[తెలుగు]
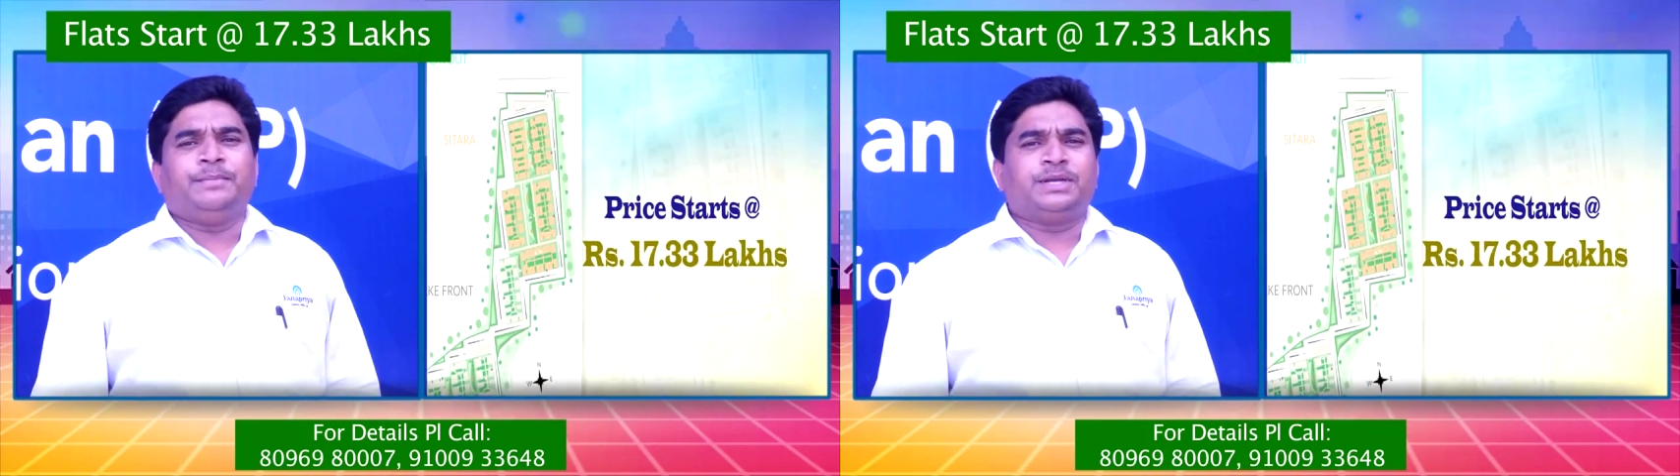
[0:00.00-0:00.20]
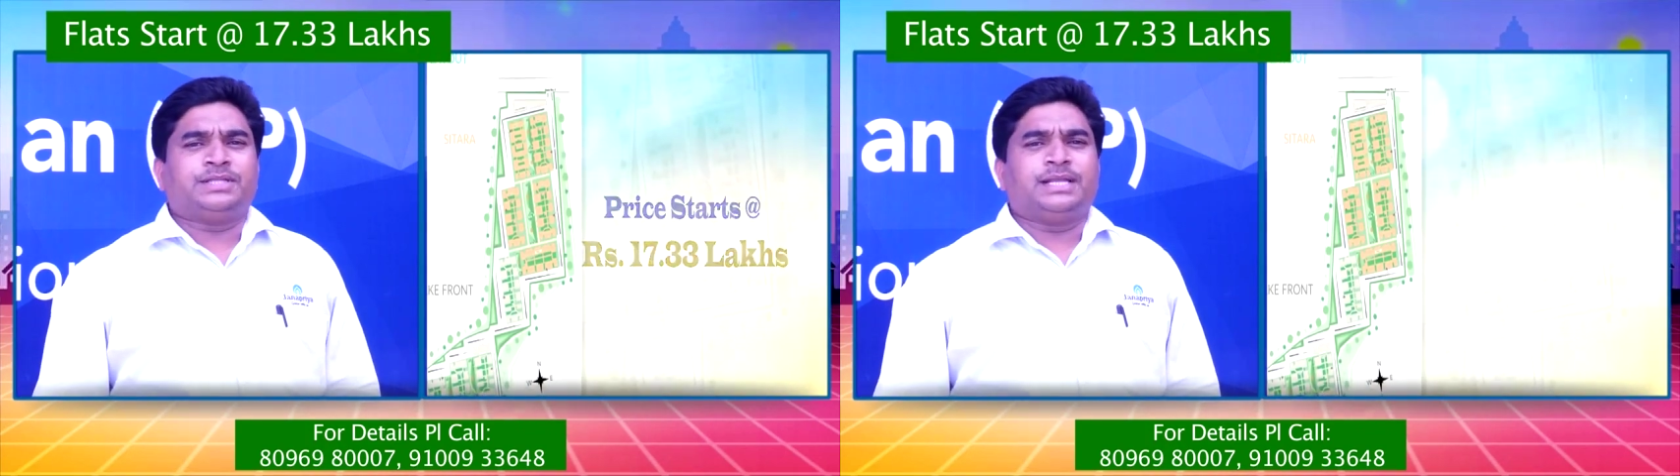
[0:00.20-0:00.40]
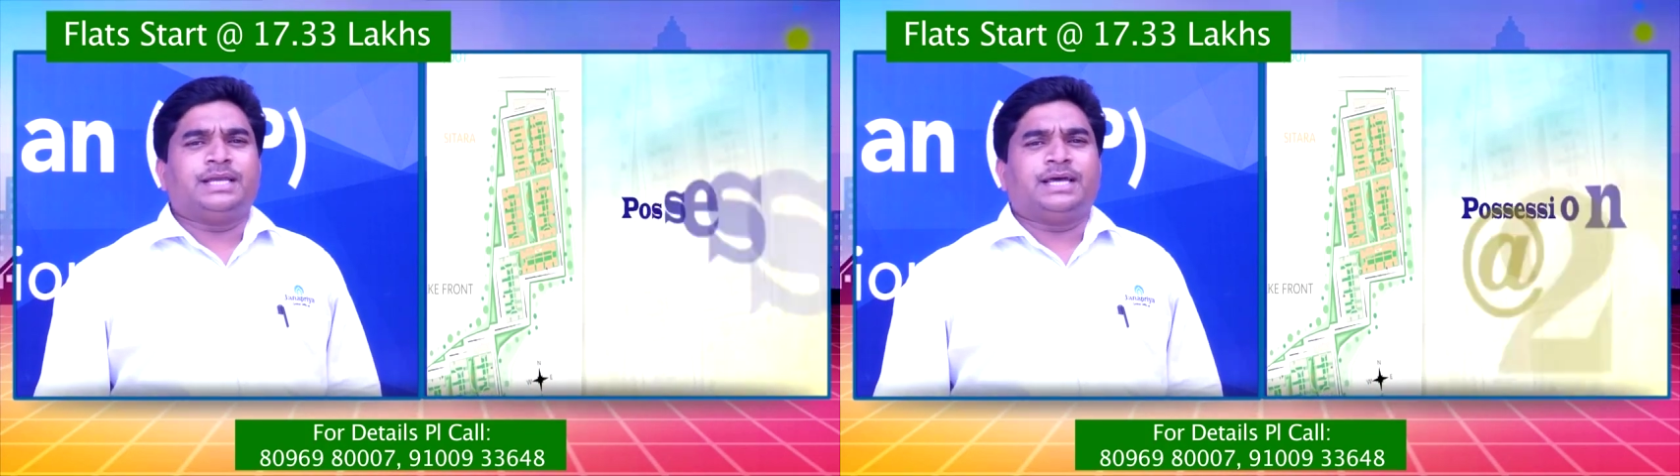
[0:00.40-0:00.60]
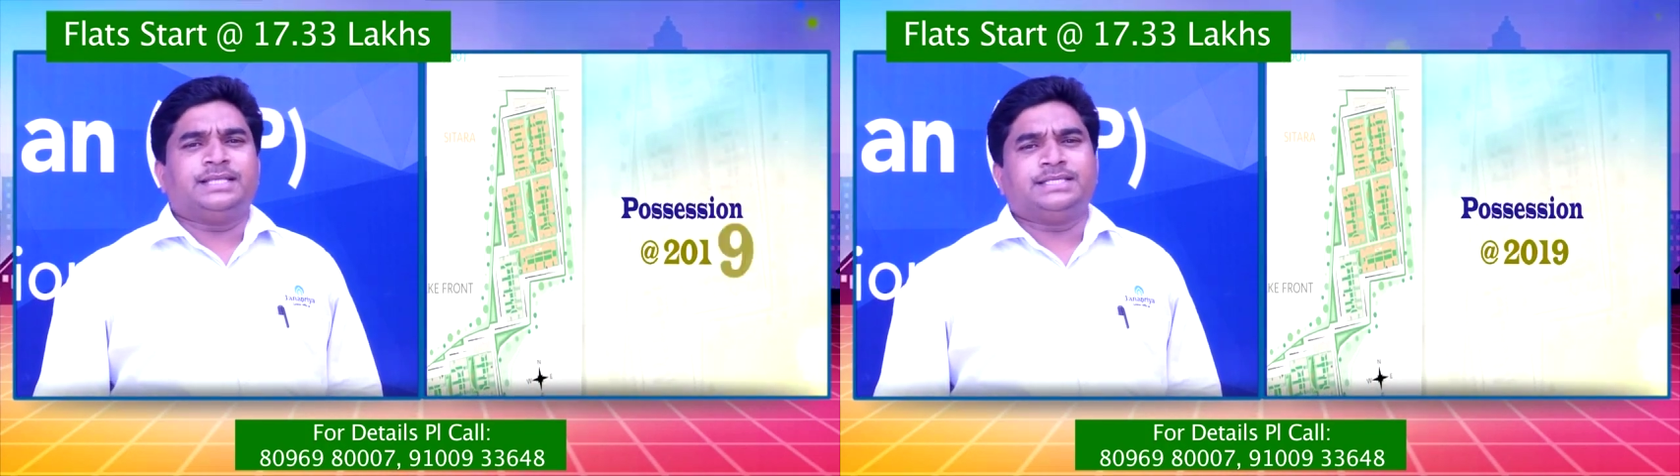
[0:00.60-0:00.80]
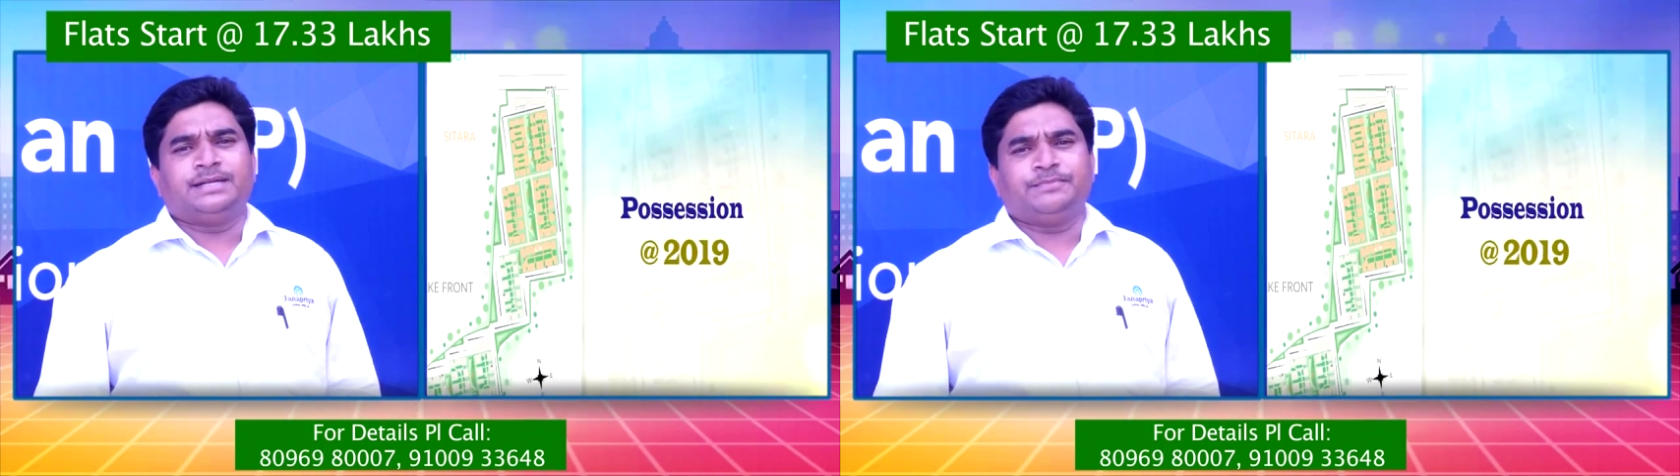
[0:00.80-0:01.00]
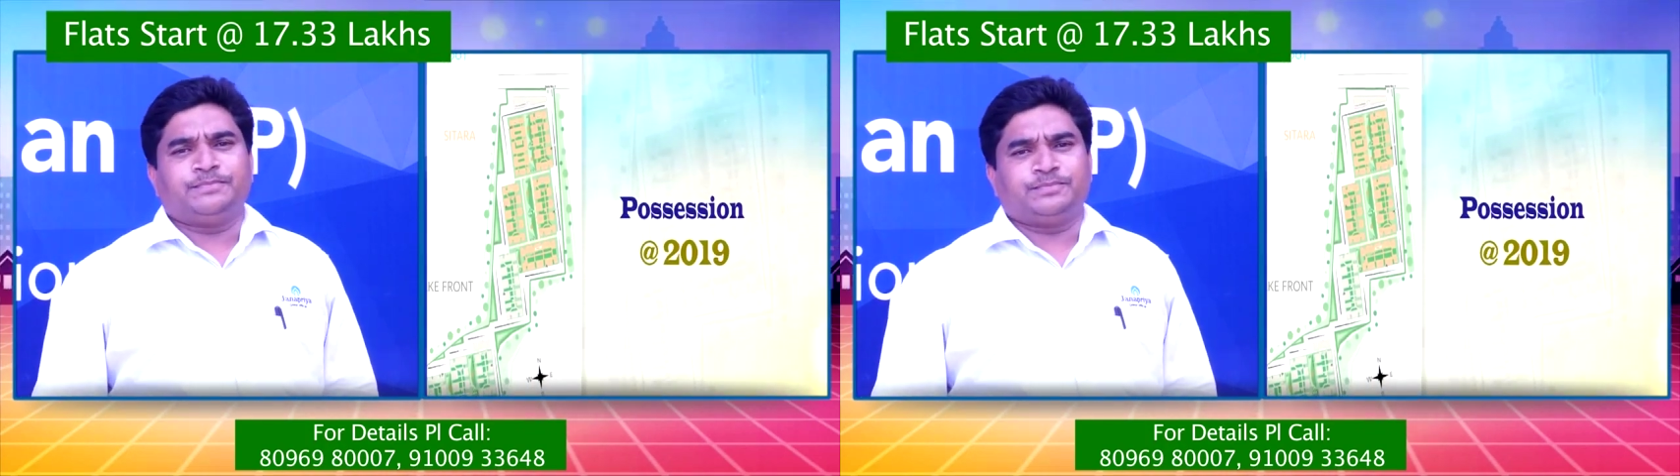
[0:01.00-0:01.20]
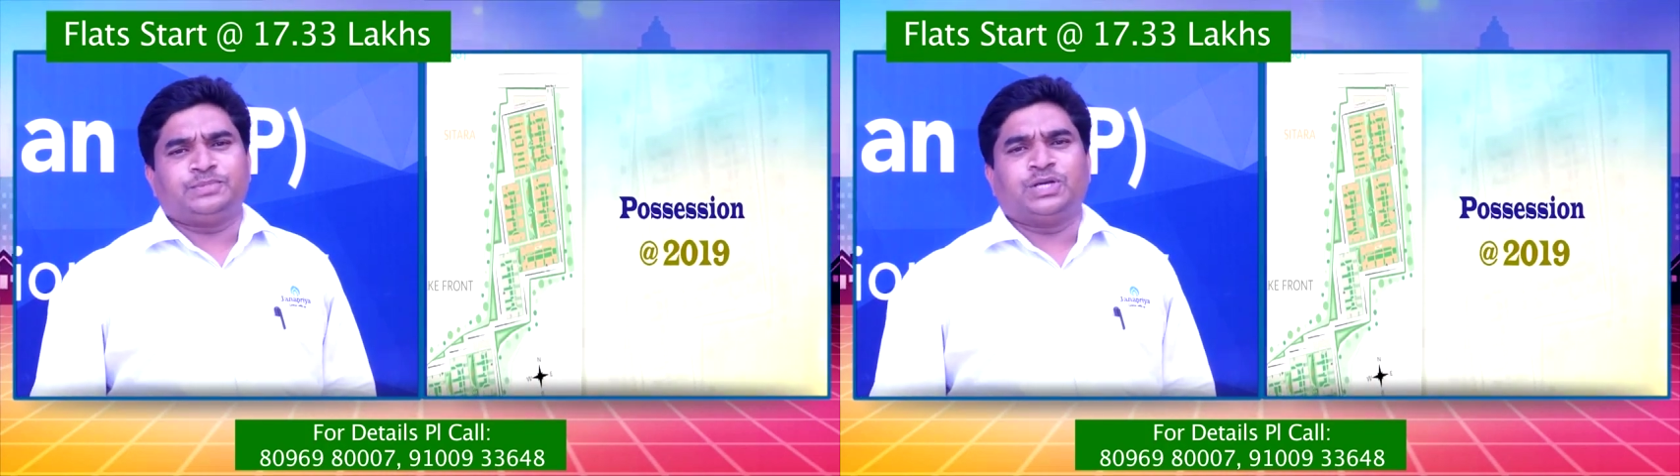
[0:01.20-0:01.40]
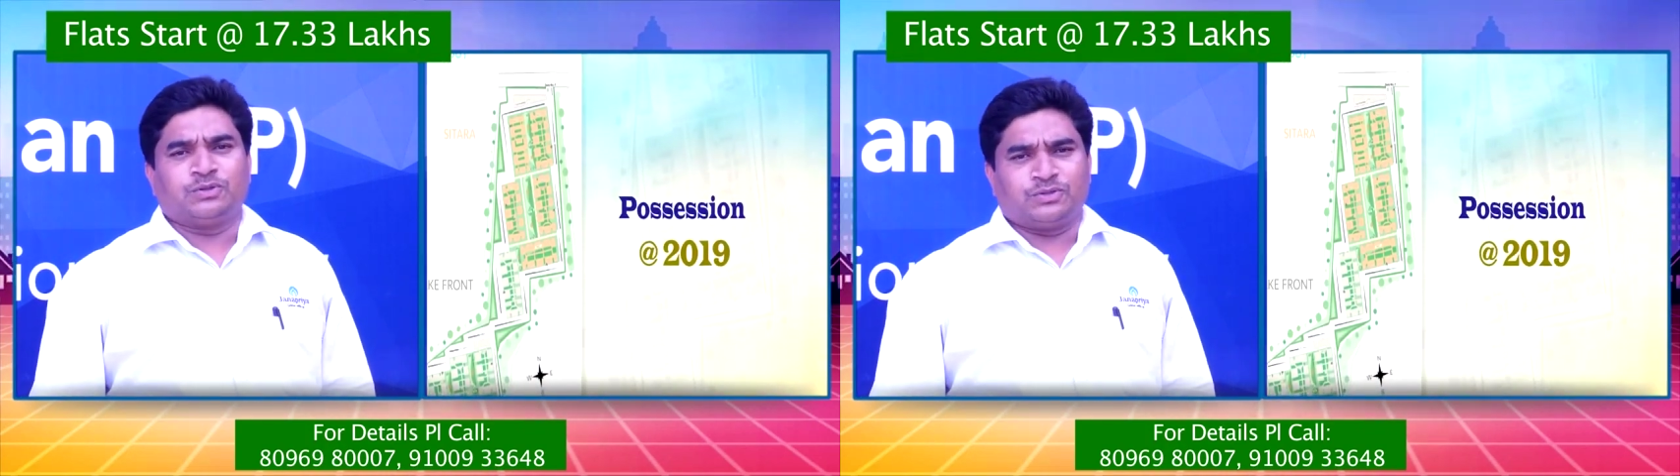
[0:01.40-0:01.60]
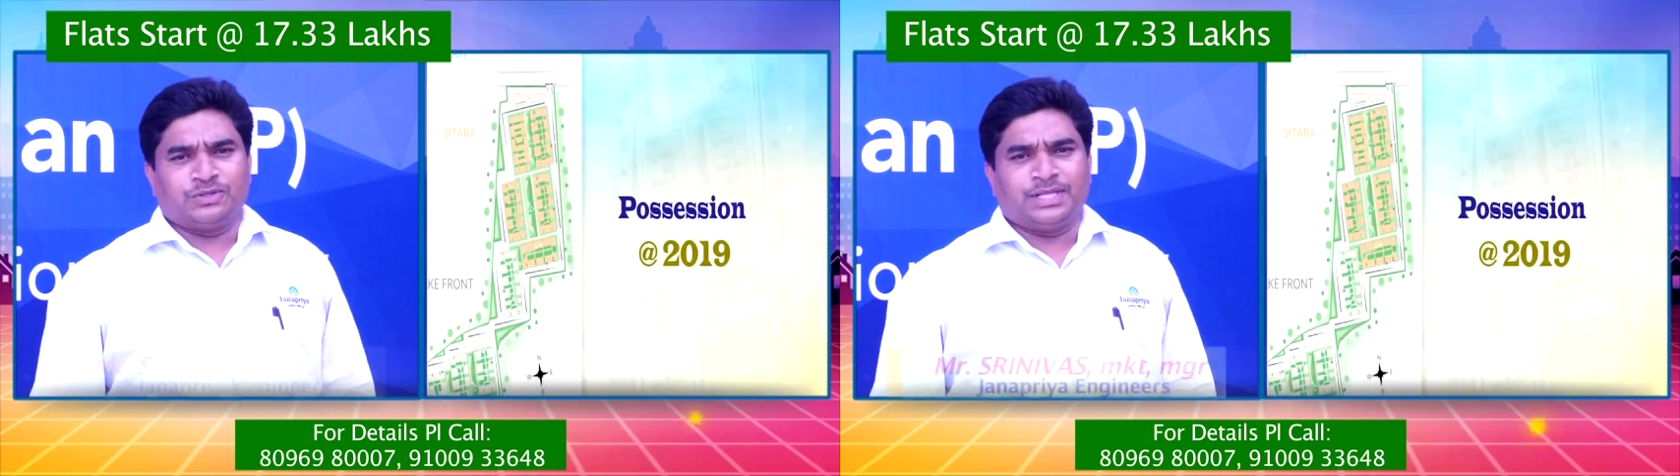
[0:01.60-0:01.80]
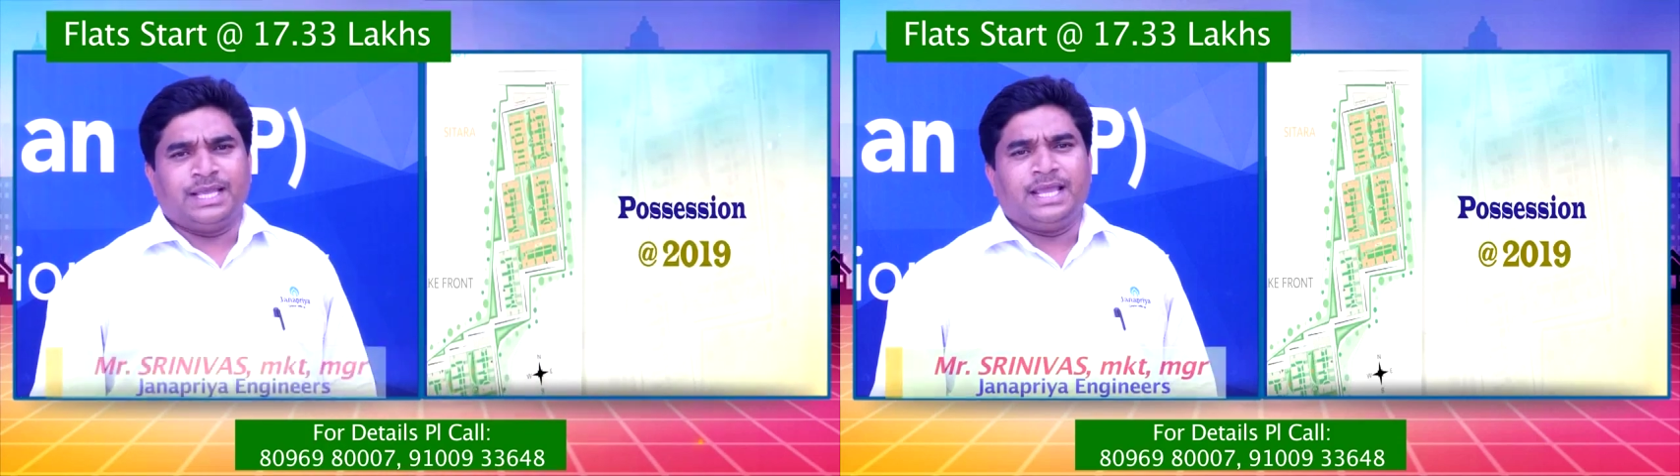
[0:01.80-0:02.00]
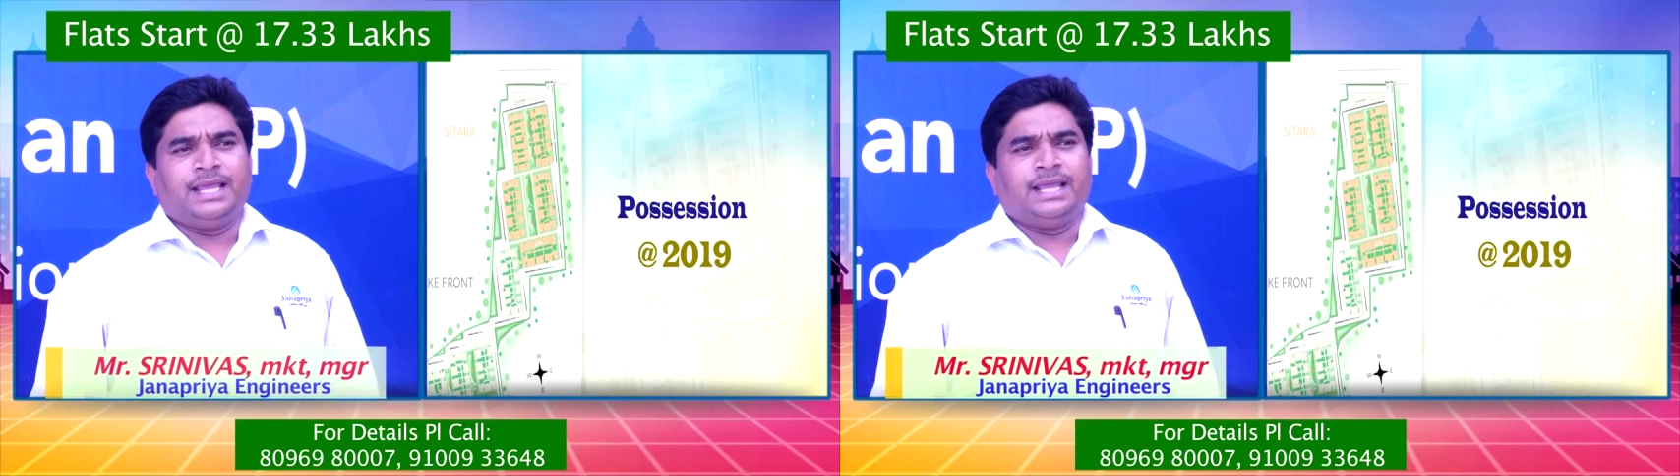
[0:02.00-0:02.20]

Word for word: మీకు తిరిగి అందజేయడం జరుగుతుంది